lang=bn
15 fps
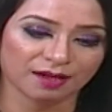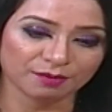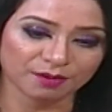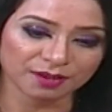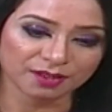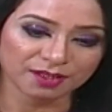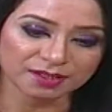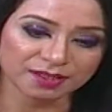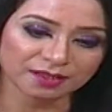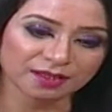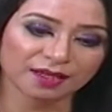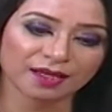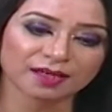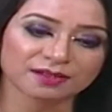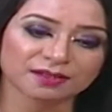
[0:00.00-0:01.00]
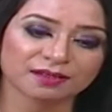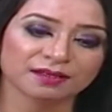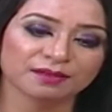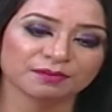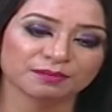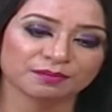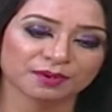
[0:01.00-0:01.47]
আমার কিচেন থেকে একটা
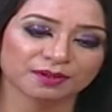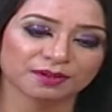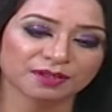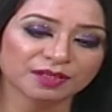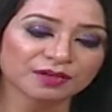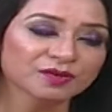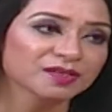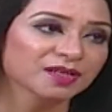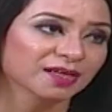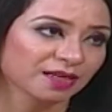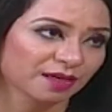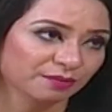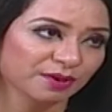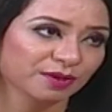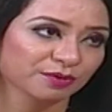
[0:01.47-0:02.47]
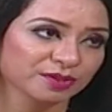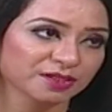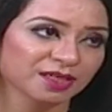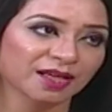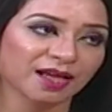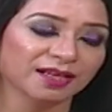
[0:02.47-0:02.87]
নিউজ লেটার বের হচ্ছে